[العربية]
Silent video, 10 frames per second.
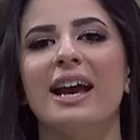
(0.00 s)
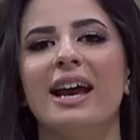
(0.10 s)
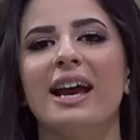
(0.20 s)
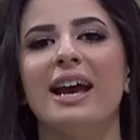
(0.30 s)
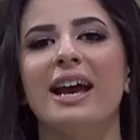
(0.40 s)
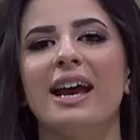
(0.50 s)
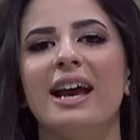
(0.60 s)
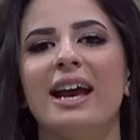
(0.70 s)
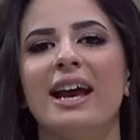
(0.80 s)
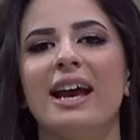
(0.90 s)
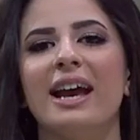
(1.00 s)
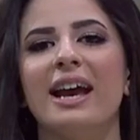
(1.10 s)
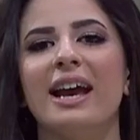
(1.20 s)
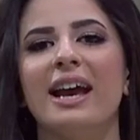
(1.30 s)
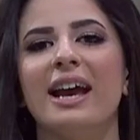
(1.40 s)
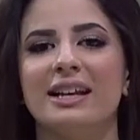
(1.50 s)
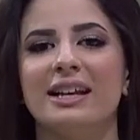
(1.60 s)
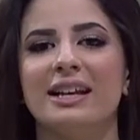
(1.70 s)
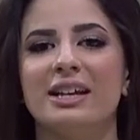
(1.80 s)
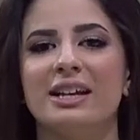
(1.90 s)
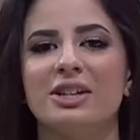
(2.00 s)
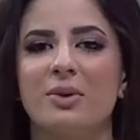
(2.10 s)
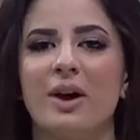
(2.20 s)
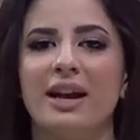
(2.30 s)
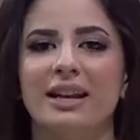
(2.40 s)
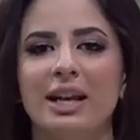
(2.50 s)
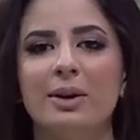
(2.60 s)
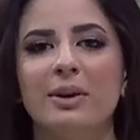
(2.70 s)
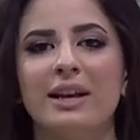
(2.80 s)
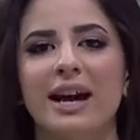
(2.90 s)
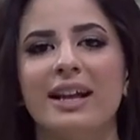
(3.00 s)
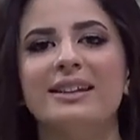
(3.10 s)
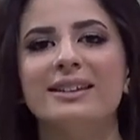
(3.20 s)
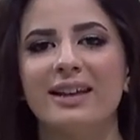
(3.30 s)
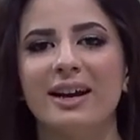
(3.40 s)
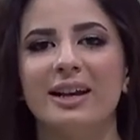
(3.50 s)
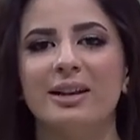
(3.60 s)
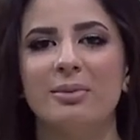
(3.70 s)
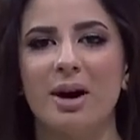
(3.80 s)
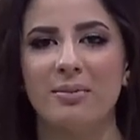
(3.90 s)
جدا رائعة فعلا ومن هاي الأجواء الحلوة رح ننتقل مع